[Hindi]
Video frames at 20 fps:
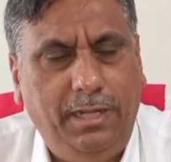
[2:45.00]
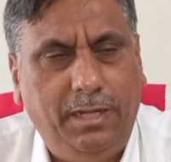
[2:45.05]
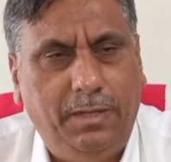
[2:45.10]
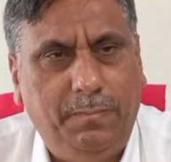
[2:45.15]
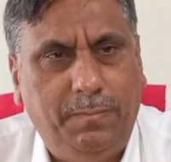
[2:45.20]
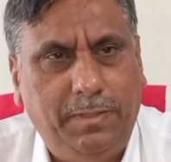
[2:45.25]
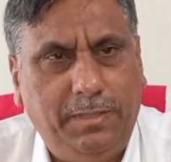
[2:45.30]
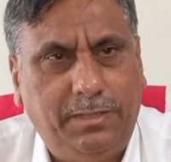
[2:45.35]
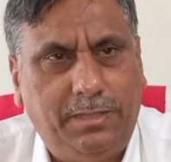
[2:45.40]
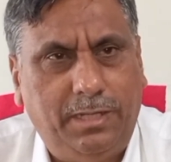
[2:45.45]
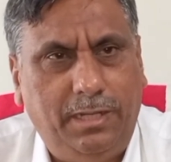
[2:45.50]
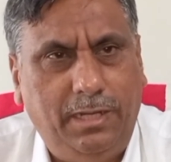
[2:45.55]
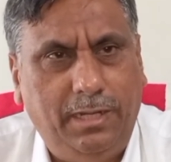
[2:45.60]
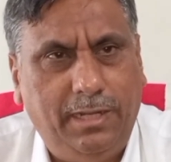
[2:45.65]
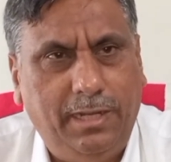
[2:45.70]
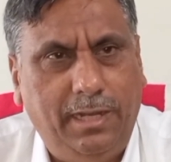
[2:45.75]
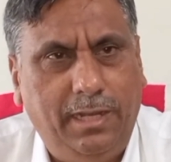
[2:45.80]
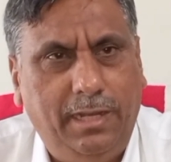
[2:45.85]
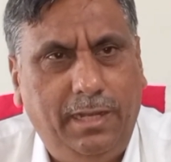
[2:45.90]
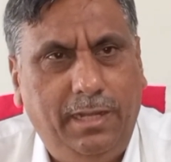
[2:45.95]
एक पत्र
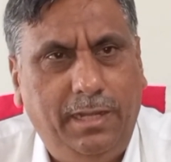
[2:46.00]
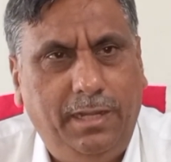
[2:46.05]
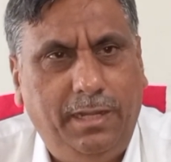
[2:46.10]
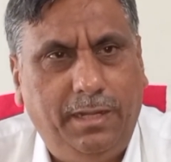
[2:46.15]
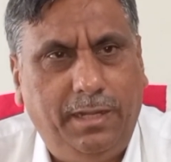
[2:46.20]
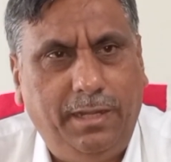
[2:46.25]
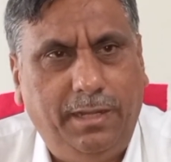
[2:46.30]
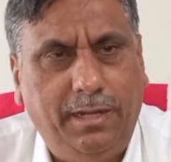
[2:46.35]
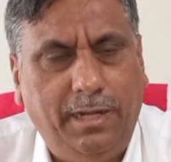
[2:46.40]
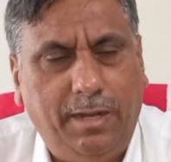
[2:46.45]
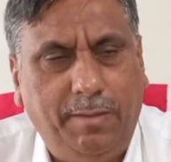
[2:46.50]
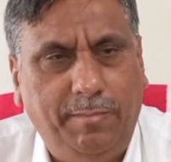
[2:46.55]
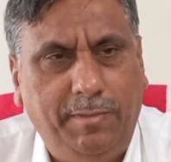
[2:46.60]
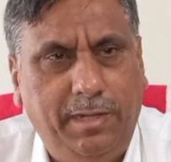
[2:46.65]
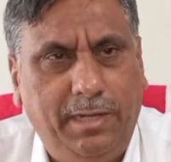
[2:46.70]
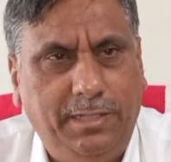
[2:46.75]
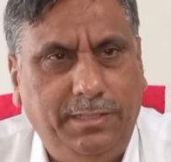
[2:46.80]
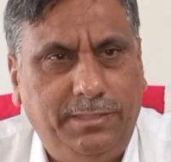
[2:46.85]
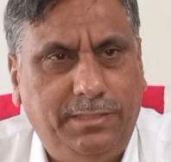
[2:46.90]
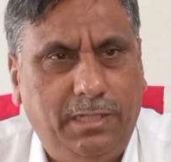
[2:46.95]
लिखा कि
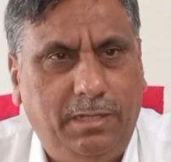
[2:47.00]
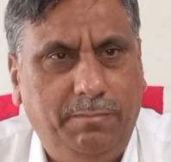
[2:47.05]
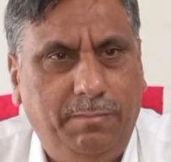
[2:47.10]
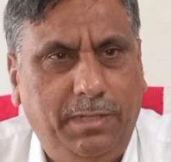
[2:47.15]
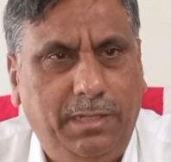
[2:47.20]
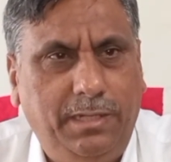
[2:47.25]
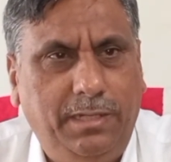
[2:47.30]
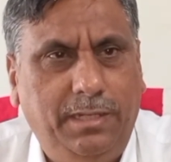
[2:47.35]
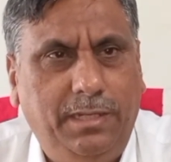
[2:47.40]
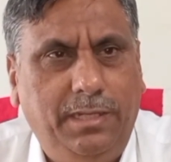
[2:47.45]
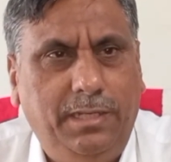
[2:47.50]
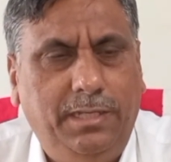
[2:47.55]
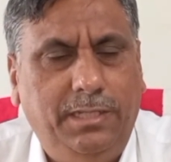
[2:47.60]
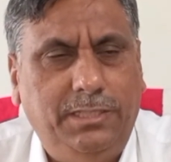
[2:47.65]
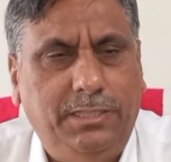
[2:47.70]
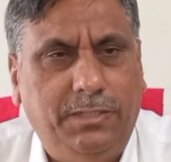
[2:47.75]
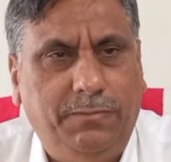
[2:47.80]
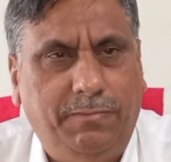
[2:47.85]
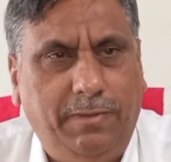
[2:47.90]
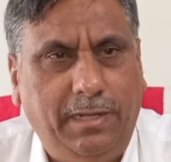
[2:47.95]
ग्रामीण अंचल में
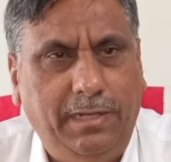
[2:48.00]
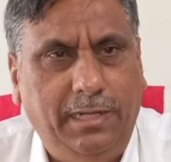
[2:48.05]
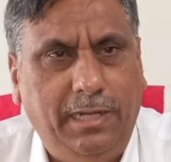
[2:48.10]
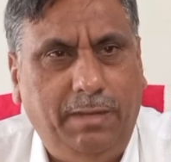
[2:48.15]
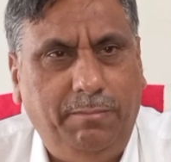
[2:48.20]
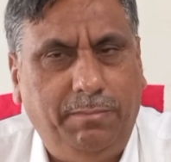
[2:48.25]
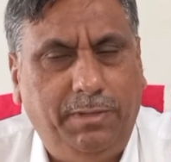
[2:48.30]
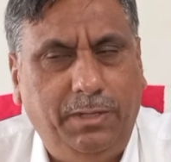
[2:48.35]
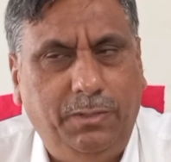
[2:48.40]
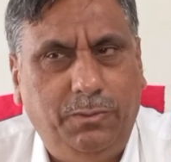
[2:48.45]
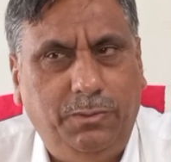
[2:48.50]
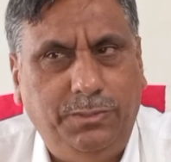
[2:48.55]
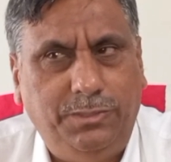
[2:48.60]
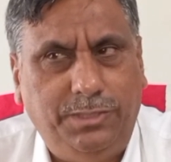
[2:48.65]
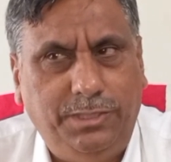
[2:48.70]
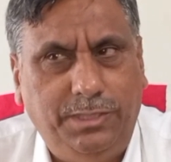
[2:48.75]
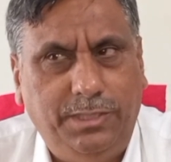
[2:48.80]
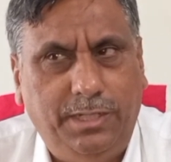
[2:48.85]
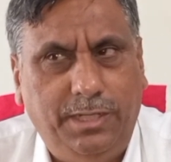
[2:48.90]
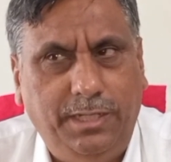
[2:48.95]
सफाई नाम की कोई
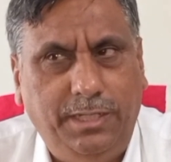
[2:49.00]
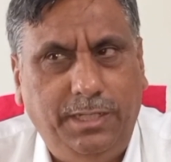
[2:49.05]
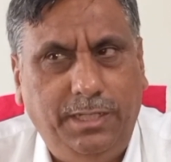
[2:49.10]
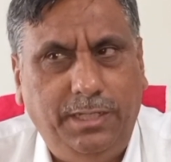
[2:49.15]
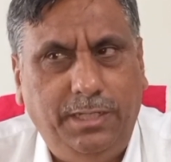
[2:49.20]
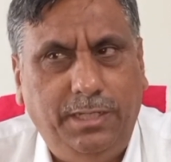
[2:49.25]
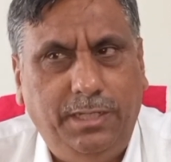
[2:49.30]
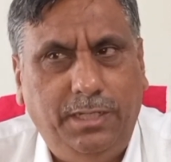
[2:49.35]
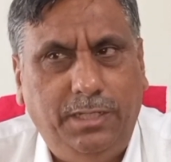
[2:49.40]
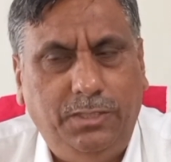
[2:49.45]
चीज़ नहीं है